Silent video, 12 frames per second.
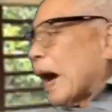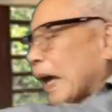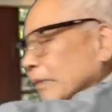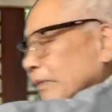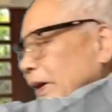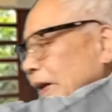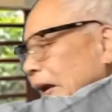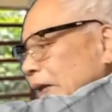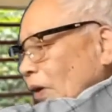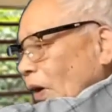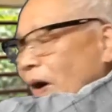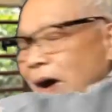bản, với lại
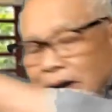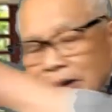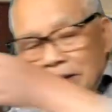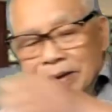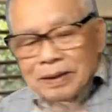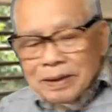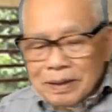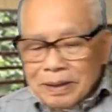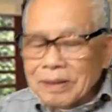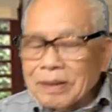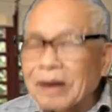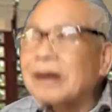cho
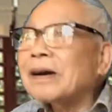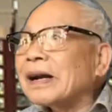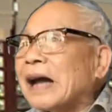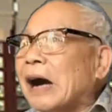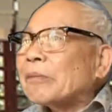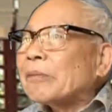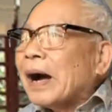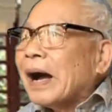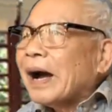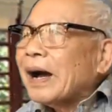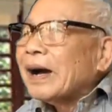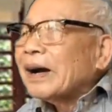những người nào
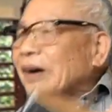mà